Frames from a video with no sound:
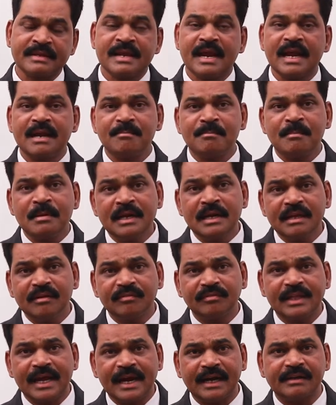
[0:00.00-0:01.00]
एंड बिलीव
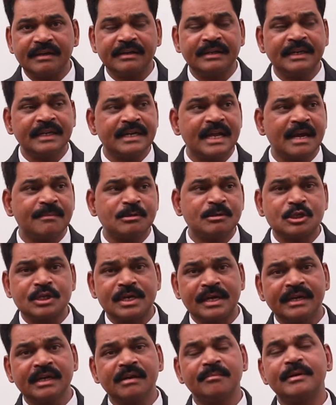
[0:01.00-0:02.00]
दैट यदि आप
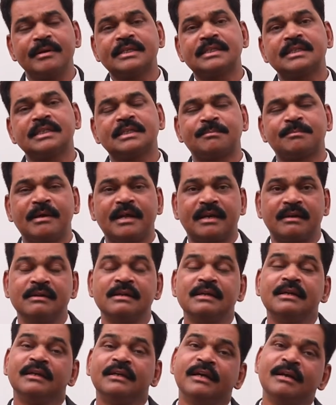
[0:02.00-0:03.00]
शेयरिंग बेसिस
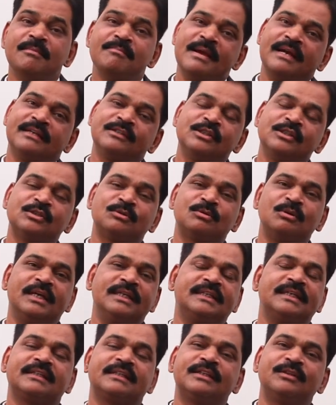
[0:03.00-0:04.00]
पर इन मैगजीन्स को ले
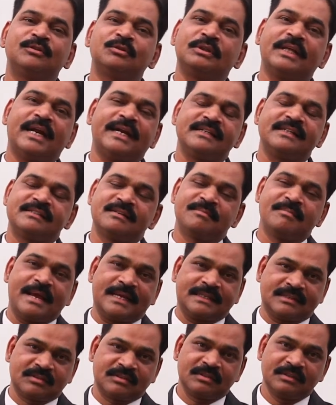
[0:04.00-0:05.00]
सकते हैं तो दैट इज द
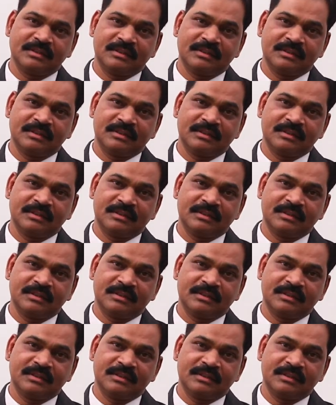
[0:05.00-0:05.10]
बेस्ट